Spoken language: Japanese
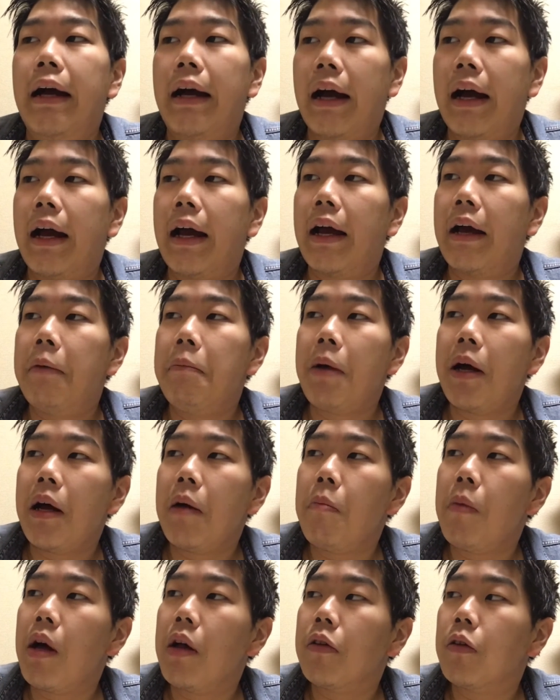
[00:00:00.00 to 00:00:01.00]
はい、ま
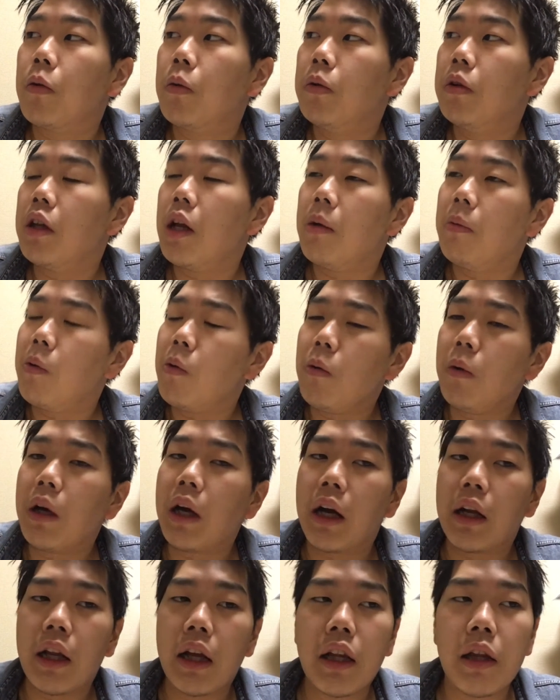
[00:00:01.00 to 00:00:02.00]
あまあ、そんなもん
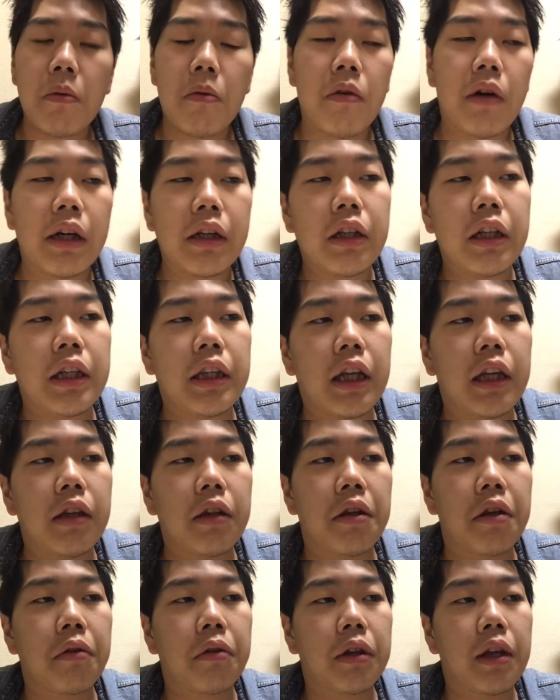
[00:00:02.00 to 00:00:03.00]
かな、でも悪い点っ
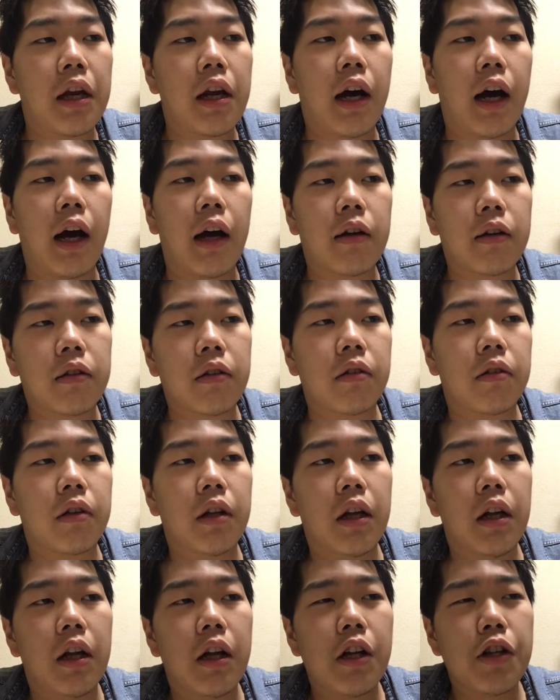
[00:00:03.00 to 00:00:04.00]
て言ったら、
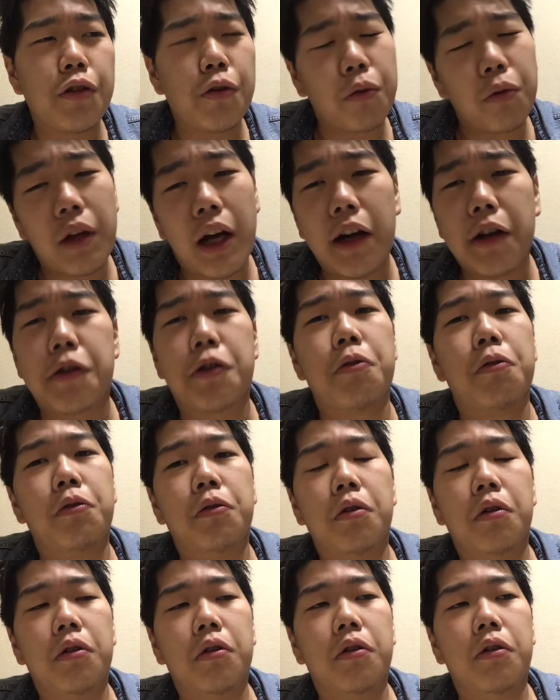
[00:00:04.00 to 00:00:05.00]
ちょっと
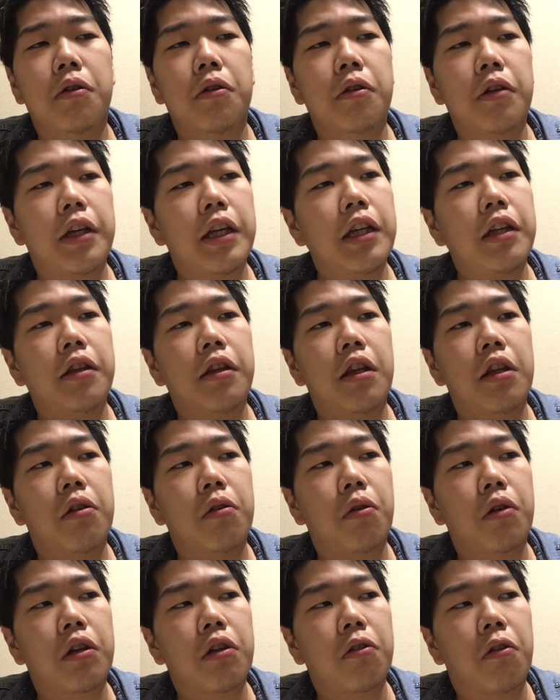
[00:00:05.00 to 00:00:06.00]
アクション切って
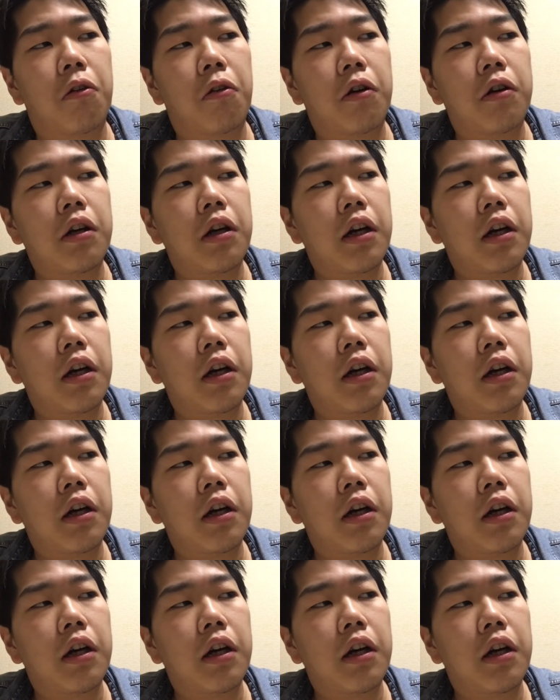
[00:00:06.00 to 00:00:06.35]
る時の、